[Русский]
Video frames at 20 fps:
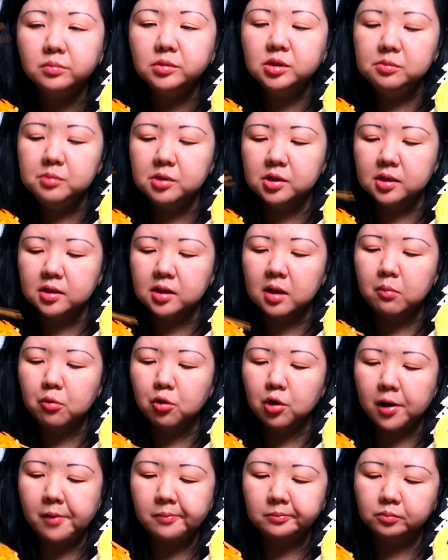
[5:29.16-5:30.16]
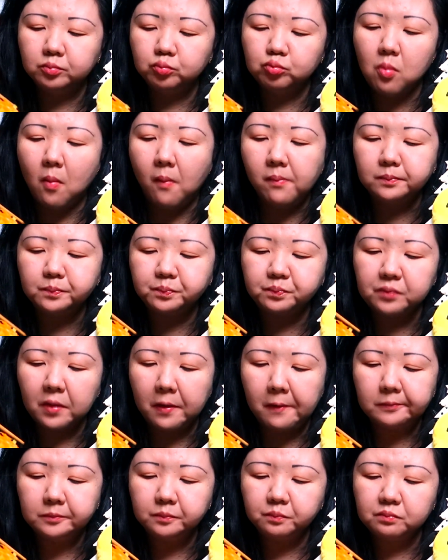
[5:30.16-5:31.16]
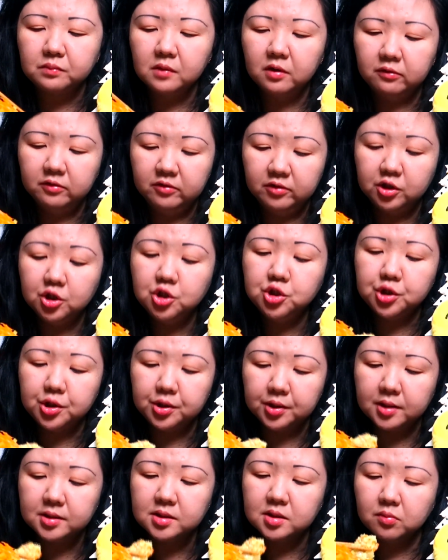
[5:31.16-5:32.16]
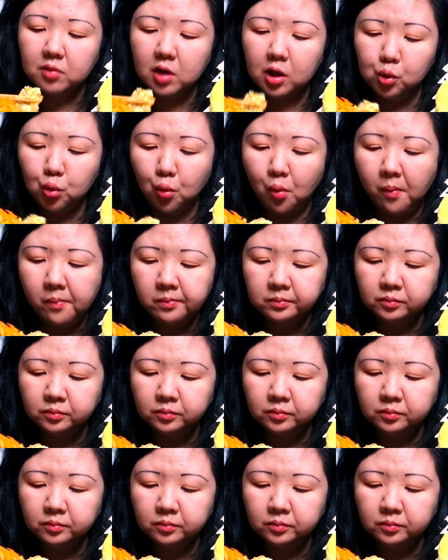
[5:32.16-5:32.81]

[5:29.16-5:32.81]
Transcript: именно на море в 2013 году.